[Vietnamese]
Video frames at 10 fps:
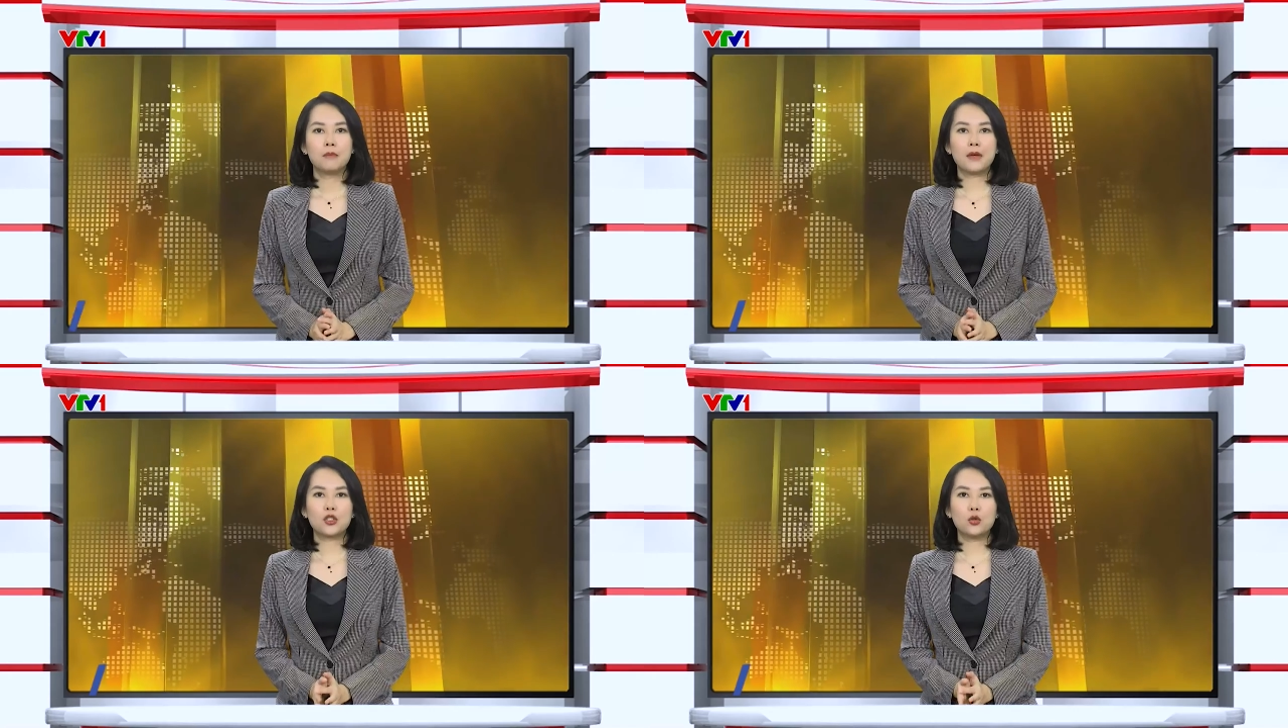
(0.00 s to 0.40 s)

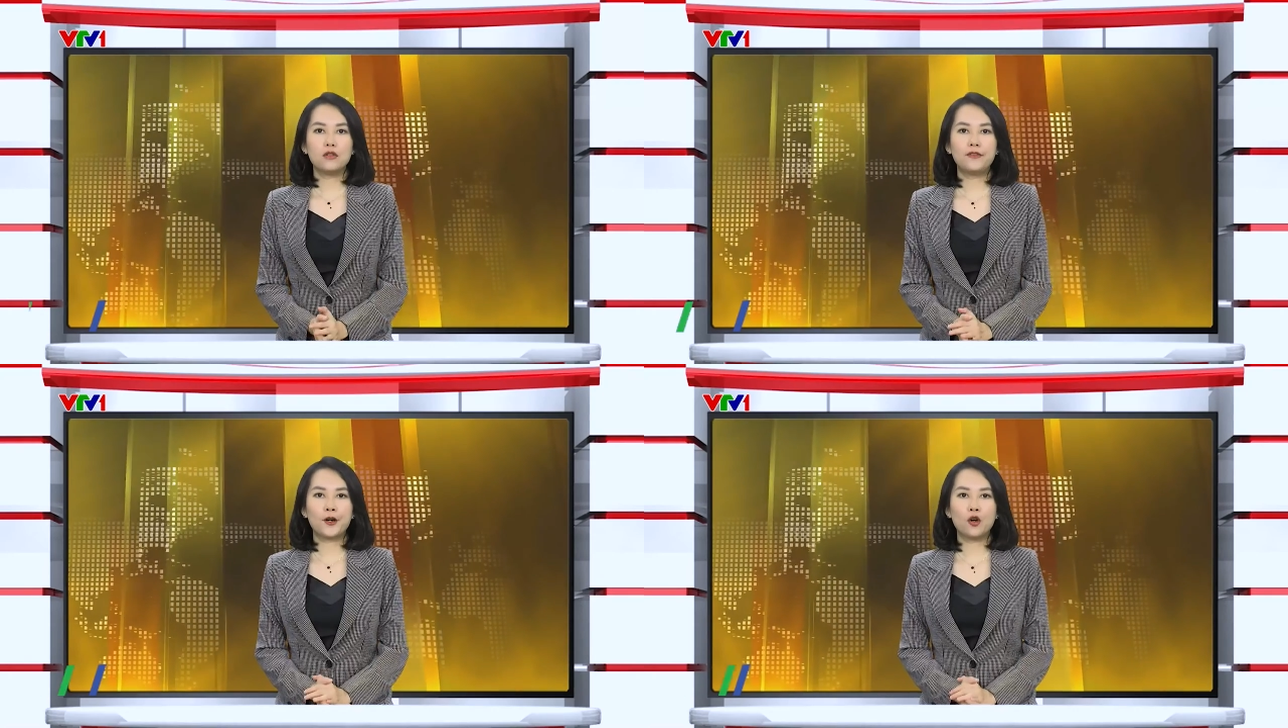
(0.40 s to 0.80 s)
Mặc
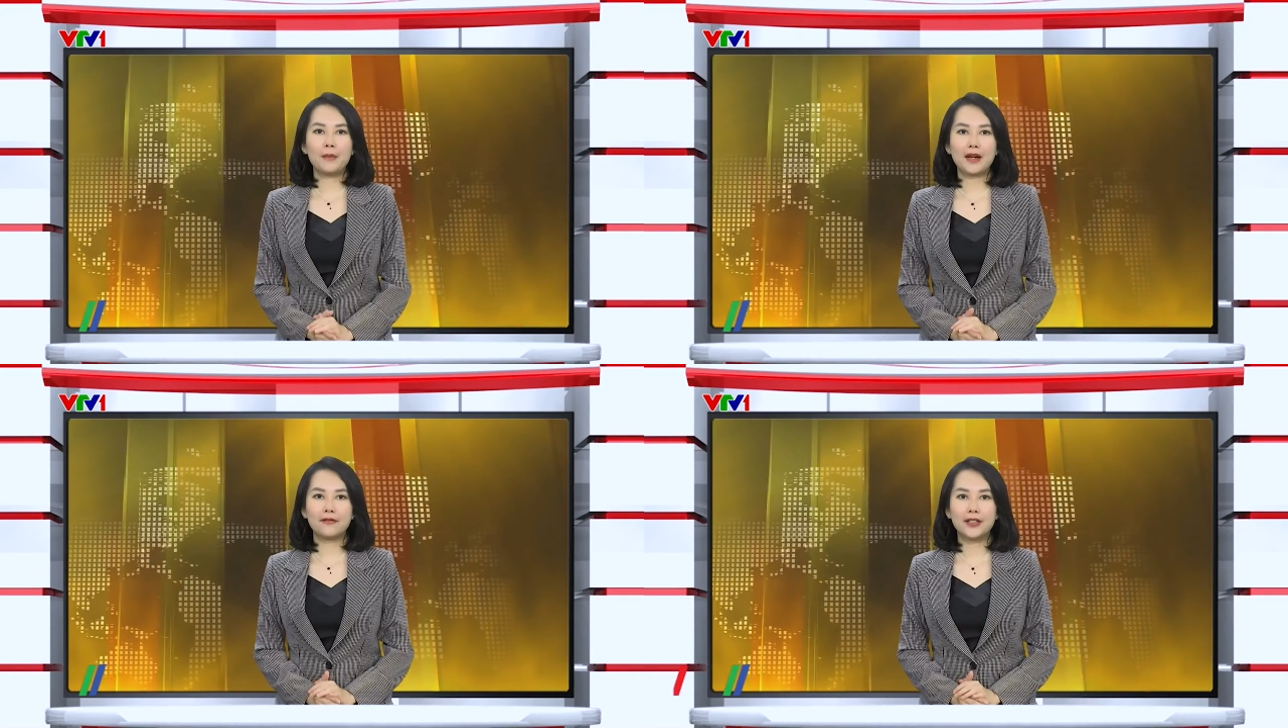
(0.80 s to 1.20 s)
dù phải đối
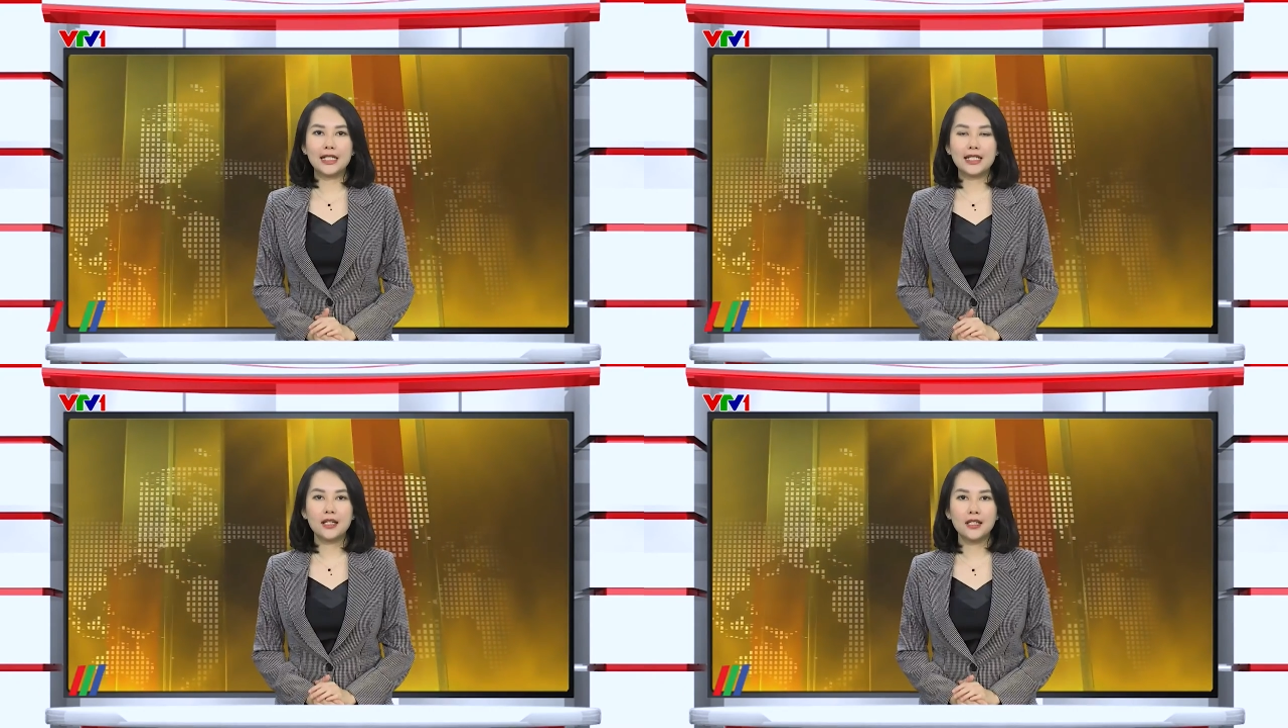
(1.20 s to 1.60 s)
mặt
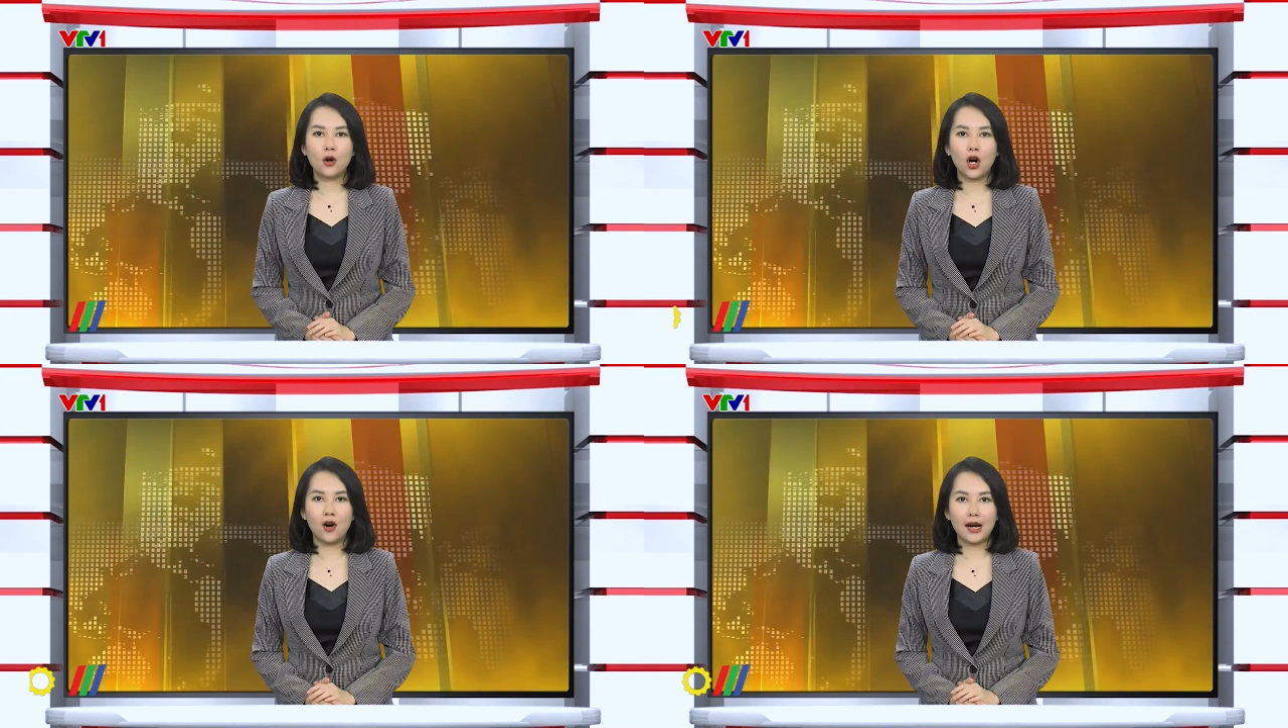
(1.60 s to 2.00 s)
với rất
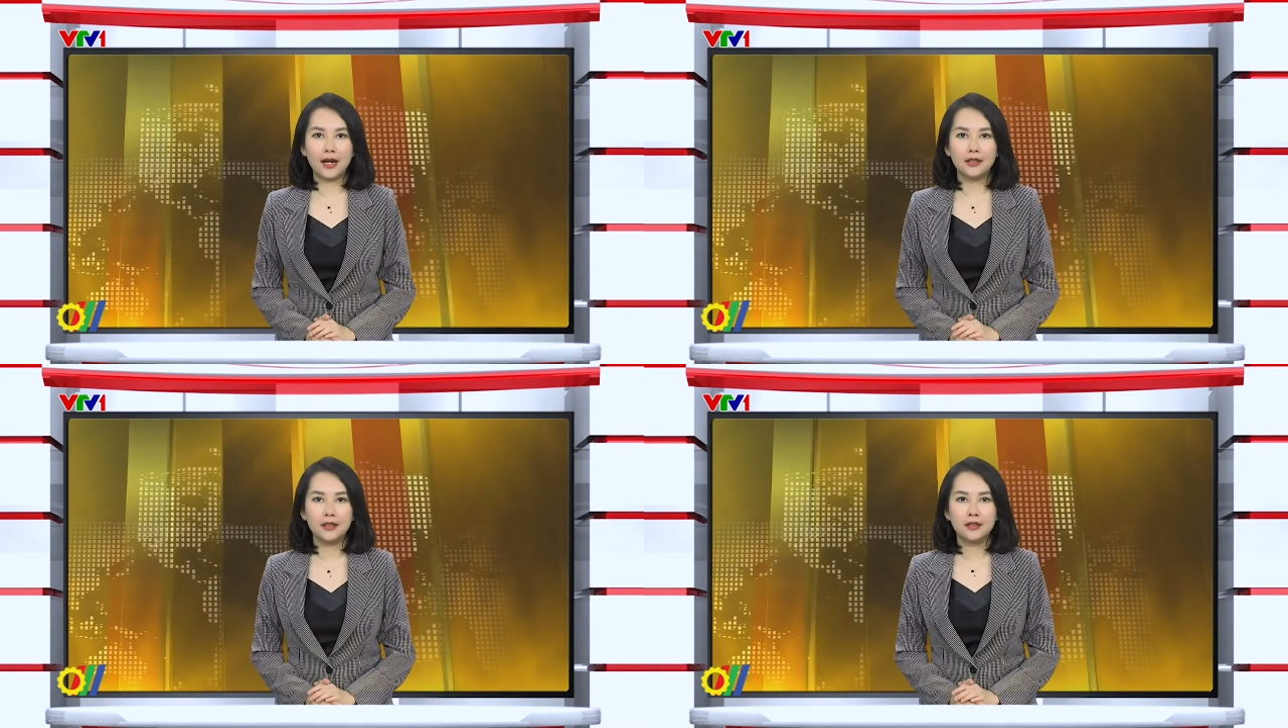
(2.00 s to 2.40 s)
nhiều khó
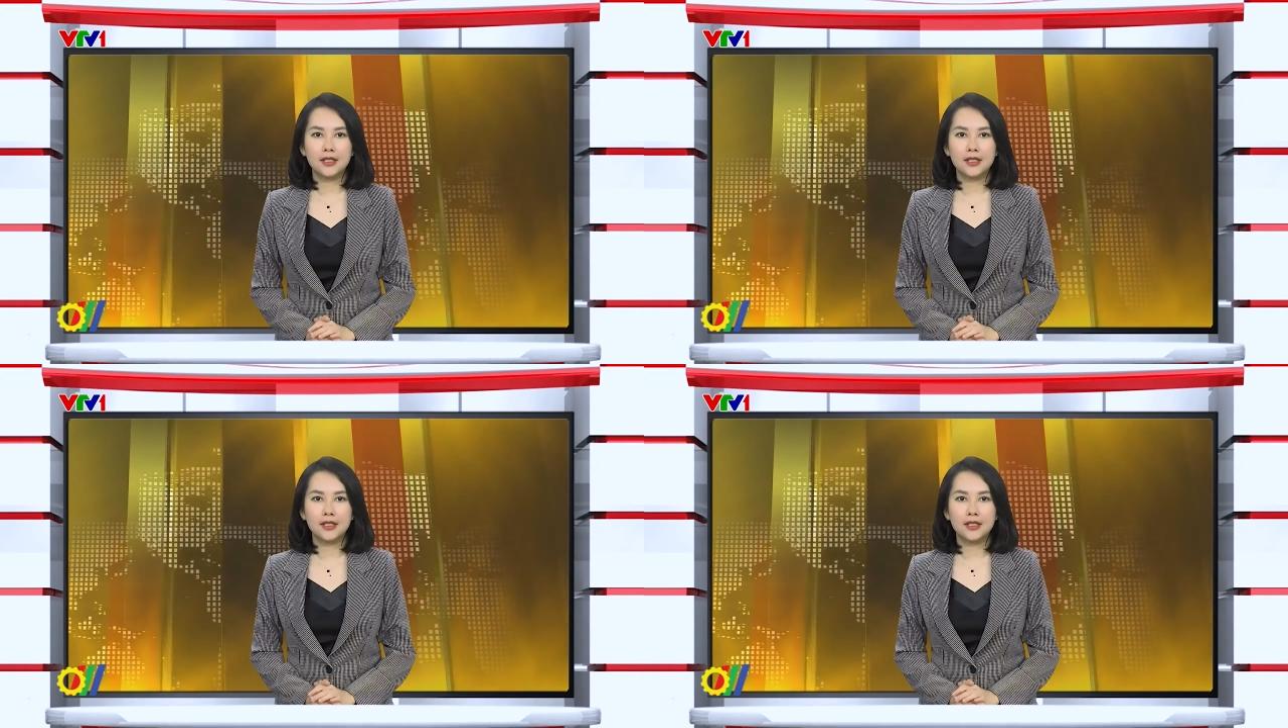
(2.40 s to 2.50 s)
khăn